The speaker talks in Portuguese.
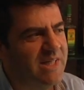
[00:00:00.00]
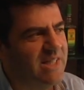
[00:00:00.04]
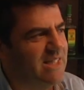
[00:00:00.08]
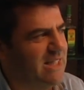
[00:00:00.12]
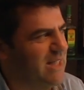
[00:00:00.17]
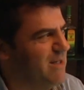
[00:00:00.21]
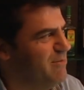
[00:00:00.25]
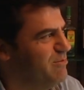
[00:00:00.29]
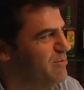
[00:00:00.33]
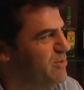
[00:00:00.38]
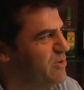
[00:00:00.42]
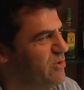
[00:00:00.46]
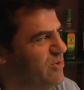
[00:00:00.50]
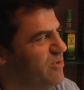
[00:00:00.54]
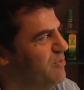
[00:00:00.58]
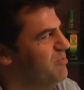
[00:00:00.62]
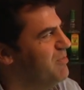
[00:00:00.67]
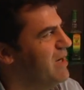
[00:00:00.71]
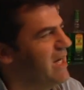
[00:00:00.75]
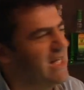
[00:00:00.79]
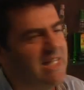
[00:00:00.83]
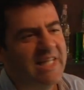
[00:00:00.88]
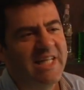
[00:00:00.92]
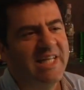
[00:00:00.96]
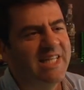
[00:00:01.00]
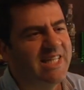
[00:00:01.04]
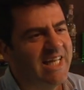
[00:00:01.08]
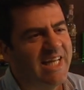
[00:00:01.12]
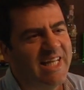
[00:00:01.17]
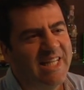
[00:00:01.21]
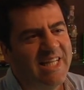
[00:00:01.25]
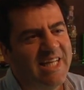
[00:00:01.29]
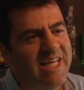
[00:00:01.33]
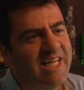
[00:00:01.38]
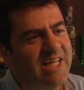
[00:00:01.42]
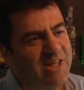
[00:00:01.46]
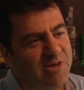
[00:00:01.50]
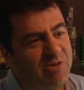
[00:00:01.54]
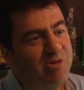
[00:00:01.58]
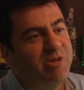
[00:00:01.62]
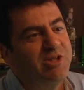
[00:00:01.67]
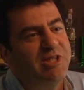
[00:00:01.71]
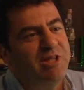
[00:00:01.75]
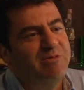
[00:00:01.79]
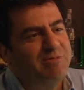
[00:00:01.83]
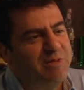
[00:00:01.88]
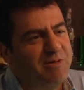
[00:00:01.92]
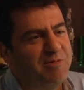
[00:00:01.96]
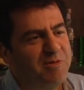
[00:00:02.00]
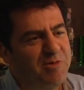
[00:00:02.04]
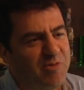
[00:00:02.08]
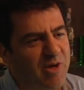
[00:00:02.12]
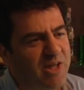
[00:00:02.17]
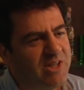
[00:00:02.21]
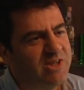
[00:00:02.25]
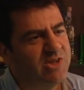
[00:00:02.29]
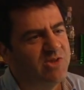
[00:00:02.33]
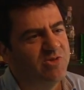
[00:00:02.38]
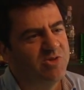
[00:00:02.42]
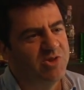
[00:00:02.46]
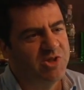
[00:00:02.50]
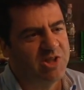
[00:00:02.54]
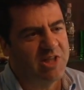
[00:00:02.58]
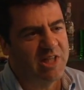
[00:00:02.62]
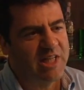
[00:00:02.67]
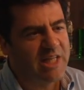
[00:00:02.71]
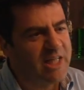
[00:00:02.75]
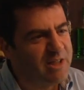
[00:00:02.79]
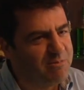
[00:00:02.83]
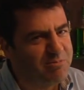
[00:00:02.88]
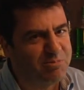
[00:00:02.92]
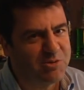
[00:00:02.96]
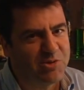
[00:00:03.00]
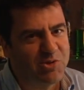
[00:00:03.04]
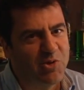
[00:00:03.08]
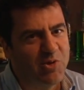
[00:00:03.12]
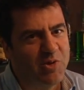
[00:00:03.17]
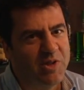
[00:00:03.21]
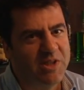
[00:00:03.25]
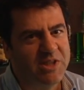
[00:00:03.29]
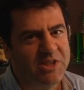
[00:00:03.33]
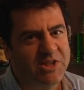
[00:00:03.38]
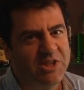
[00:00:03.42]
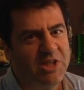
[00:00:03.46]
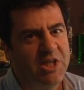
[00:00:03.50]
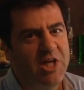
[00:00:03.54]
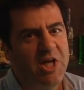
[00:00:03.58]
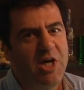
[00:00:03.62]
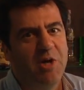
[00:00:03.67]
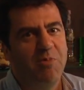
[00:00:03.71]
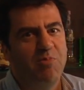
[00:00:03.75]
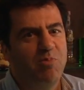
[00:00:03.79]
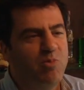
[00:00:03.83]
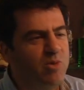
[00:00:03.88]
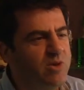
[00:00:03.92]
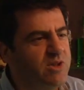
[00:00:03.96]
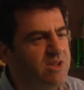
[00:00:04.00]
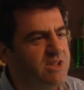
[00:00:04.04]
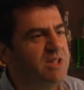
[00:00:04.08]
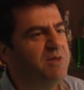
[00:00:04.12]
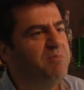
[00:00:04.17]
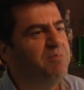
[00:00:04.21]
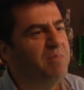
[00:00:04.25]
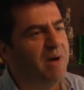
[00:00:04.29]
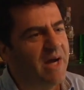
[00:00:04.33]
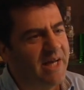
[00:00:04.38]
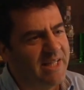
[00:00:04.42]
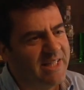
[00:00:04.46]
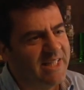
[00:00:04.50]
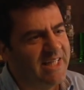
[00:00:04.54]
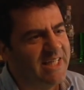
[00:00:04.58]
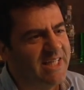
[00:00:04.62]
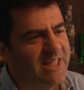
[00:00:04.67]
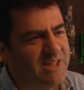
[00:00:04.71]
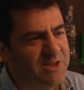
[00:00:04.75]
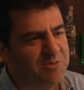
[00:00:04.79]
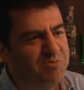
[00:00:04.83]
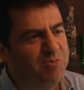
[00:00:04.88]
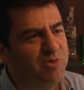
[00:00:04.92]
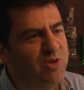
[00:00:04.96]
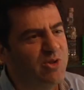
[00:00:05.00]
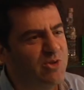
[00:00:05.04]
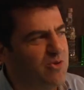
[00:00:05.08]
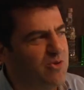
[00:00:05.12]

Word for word: Temos uma clientela que não estamos habituados, são excelentes pessoas, muito simpáticas, muito